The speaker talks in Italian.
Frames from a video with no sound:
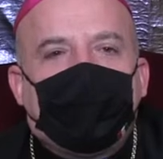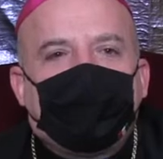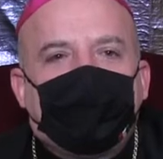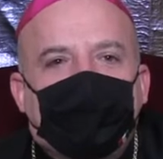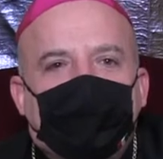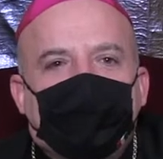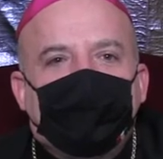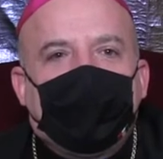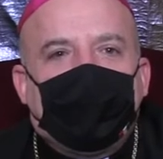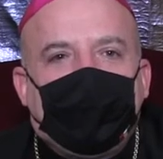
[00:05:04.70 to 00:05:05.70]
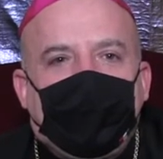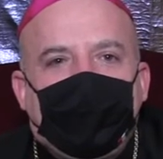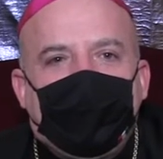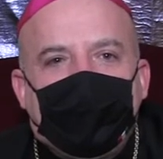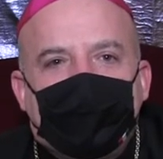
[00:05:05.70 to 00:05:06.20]
a tutti un
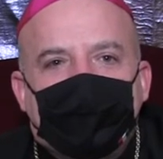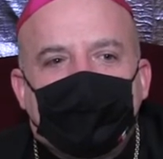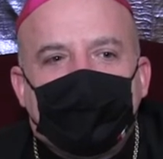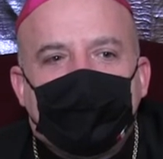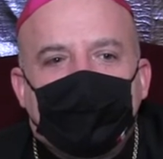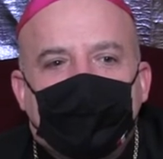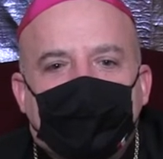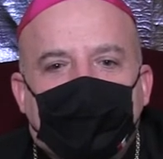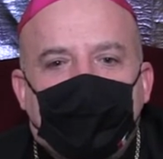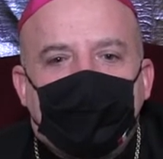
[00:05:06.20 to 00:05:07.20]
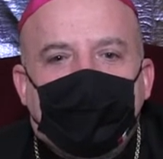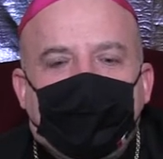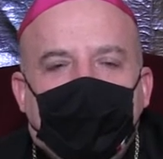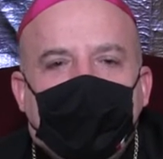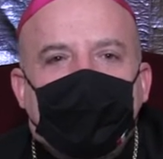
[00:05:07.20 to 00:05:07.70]
Natale come
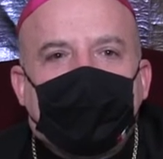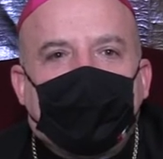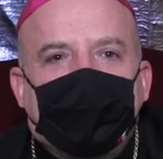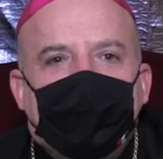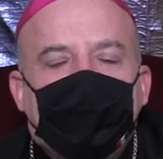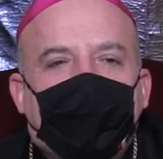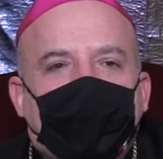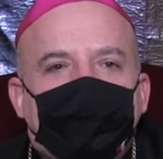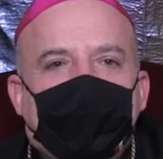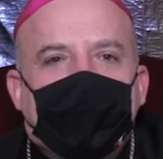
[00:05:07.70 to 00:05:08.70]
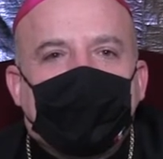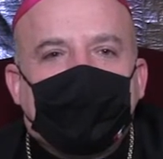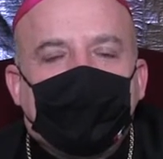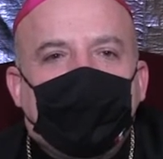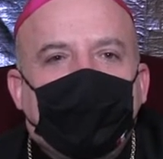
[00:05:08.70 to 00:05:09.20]
festa di
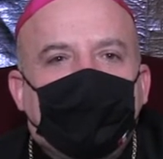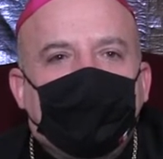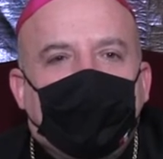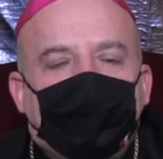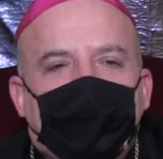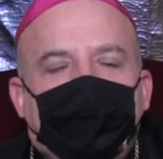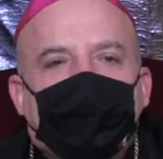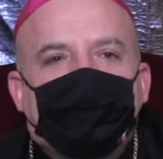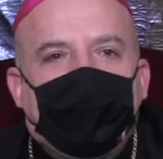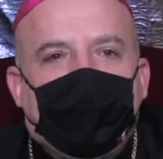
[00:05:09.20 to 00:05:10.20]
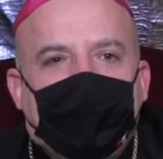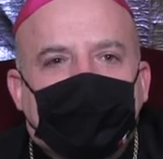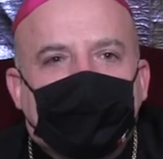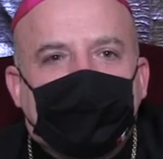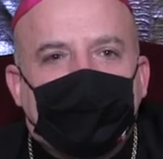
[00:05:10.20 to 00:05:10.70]
germinazione di una nuova
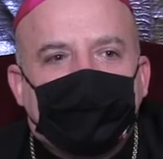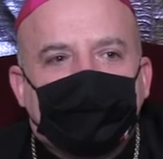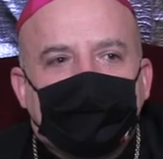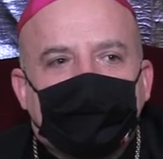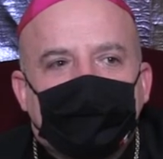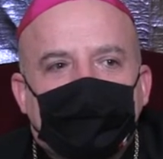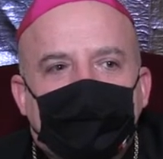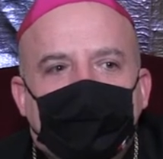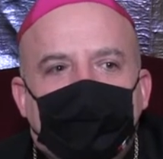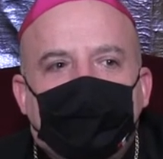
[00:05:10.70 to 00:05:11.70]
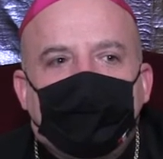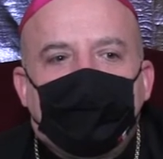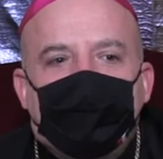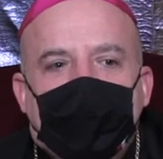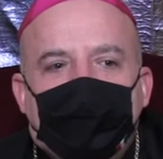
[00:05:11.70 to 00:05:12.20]
speranza.
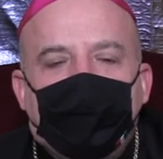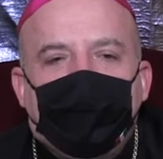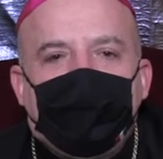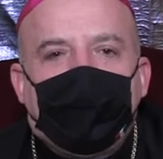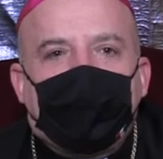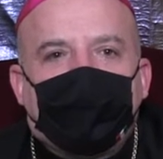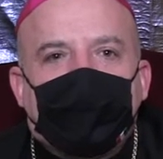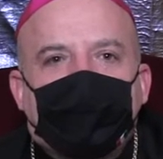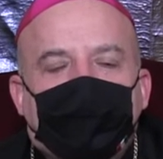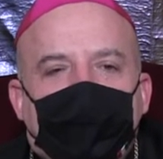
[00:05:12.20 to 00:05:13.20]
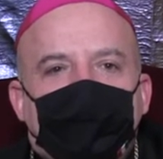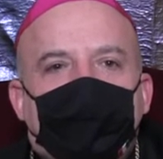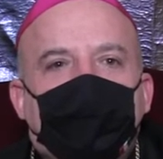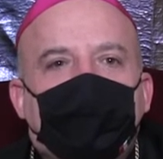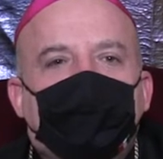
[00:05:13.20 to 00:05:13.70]
Dobbiamo vivere questo
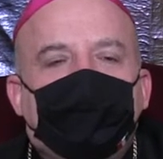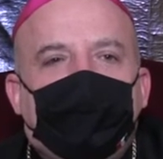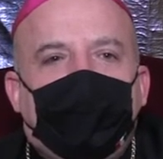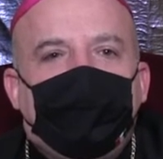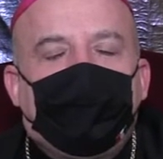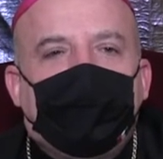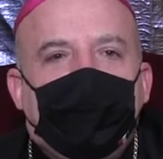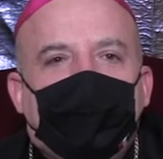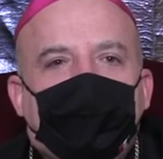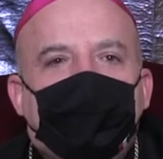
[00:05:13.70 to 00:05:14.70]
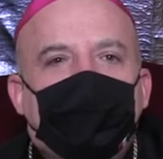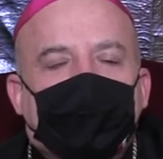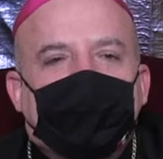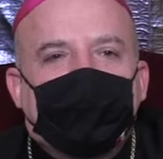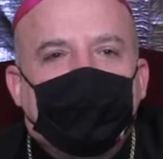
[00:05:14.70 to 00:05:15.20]
tempo come un tempo di
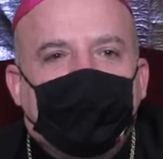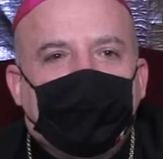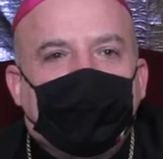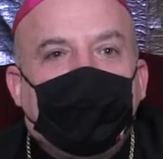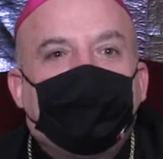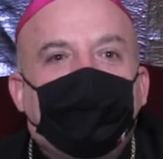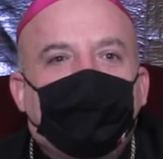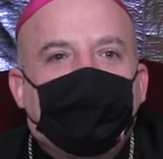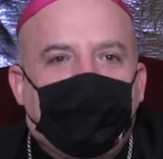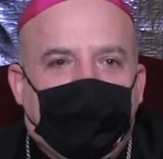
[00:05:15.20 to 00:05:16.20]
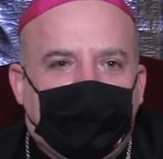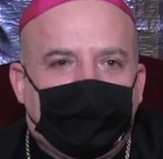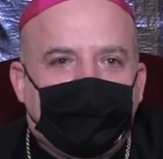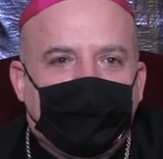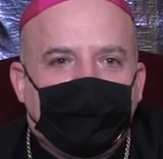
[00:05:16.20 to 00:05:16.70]
incubazione del futuro